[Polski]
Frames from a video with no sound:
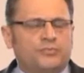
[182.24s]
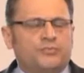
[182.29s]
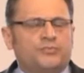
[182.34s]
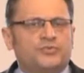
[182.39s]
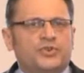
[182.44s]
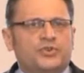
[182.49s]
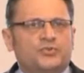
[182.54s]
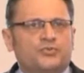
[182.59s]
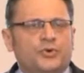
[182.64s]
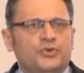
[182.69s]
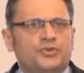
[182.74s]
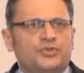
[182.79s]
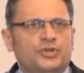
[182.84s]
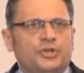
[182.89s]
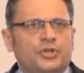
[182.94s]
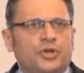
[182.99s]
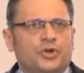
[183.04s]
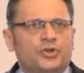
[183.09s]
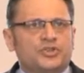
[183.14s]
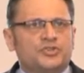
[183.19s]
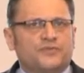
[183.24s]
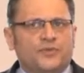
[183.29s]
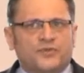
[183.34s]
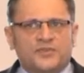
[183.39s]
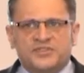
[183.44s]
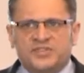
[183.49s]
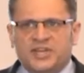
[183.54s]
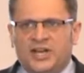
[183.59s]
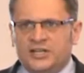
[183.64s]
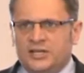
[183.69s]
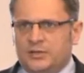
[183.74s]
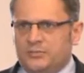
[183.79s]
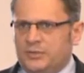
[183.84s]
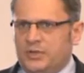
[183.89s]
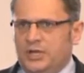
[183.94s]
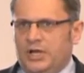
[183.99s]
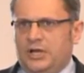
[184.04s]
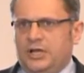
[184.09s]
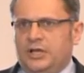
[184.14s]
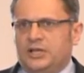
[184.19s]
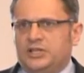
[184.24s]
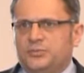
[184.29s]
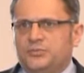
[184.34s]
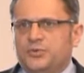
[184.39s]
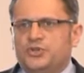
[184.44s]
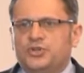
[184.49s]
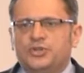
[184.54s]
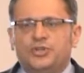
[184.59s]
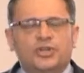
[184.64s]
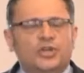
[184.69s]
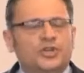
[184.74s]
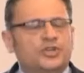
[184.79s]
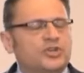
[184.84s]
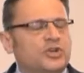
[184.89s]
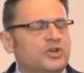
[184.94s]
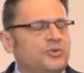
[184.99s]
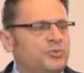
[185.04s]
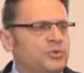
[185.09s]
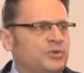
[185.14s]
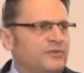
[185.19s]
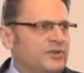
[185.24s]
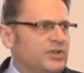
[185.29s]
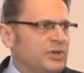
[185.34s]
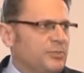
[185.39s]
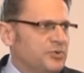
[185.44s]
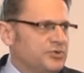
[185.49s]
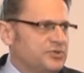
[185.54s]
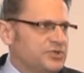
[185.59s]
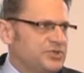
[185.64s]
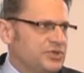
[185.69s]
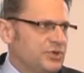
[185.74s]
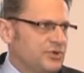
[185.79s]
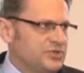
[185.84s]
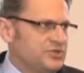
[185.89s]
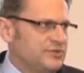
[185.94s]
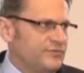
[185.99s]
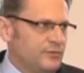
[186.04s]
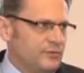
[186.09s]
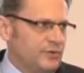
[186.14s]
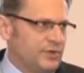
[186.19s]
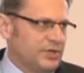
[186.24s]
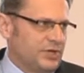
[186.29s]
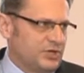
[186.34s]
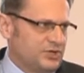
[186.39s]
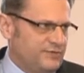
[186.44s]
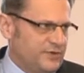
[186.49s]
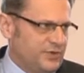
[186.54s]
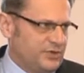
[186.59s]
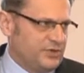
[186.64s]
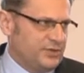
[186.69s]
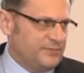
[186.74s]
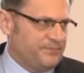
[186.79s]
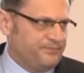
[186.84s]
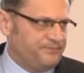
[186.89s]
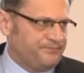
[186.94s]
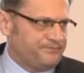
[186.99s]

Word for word: w przyszłości rozwiązaniem dla gdyby silniejszego budowania pozycji Rosji w ogóle na świecie.